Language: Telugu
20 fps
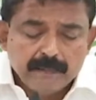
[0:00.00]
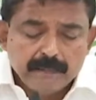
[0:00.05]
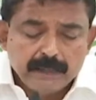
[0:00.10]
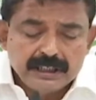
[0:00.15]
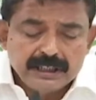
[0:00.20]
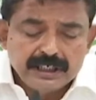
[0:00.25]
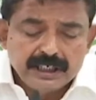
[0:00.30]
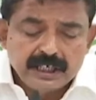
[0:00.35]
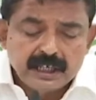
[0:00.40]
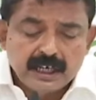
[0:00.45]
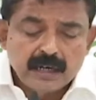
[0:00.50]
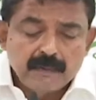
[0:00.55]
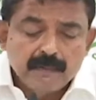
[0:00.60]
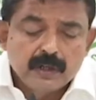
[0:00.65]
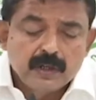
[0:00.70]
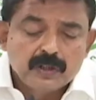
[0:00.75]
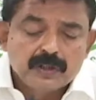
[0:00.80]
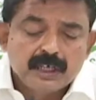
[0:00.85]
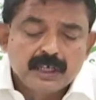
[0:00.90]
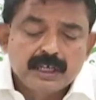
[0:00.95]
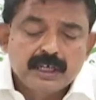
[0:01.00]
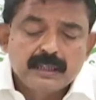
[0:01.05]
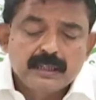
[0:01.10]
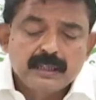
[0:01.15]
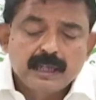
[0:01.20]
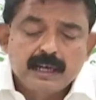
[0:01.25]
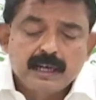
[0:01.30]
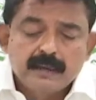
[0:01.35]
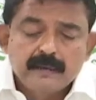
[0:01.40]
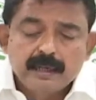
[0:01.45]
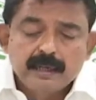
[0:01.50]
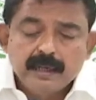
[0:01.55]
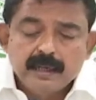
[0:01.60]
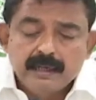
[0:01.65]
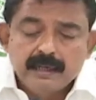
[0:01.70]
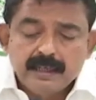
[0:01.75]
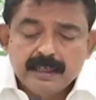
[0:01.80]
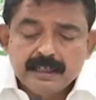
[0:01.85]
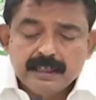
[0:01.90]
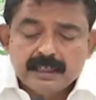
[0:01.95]
మత్స్యకార భరోసా కింద
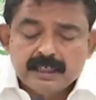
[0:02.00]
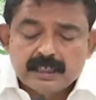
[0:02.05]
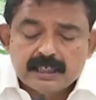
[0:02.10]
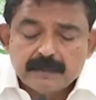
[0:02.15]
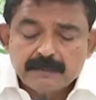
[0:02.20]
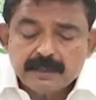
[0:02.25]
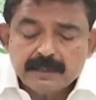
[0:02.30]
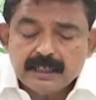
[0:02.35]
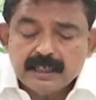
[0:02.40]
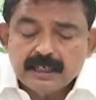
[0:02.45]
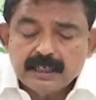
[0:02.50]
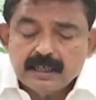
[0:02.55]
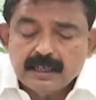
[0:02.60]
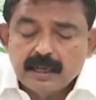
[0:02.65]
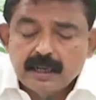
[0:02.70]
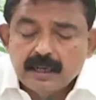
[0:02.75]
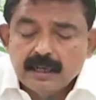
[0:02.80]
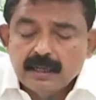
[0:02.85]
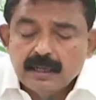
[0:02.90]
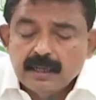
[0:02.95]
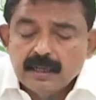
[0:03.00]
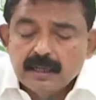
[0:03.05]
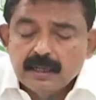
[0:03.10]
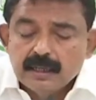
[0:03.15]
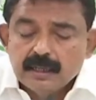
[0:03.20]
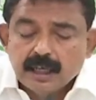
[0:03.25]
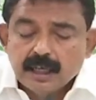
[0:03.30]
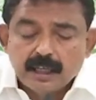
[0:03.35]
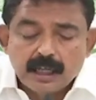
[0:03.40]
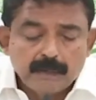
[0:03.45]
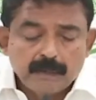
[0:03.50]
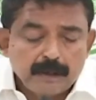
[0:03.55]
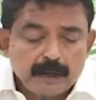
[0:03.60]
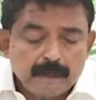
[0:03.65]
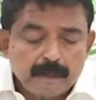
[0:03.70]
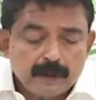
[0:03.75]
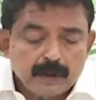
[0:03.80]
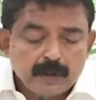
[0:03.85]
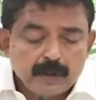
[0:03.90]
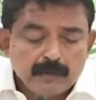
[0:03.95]
డీజిల్ సబ్సిడీ కింద
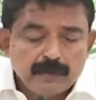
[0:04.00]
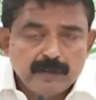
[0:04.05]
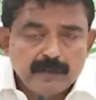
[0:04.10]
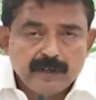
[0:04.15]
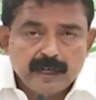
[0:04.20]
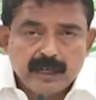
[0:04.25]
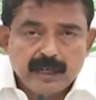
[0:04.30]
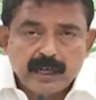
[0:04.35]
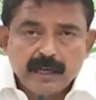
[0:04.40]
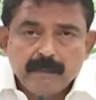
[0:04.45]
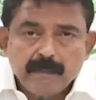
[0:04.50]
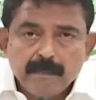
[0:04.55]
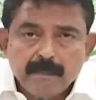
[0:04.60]
దాదాపుగా పంతొమ్మిది వేల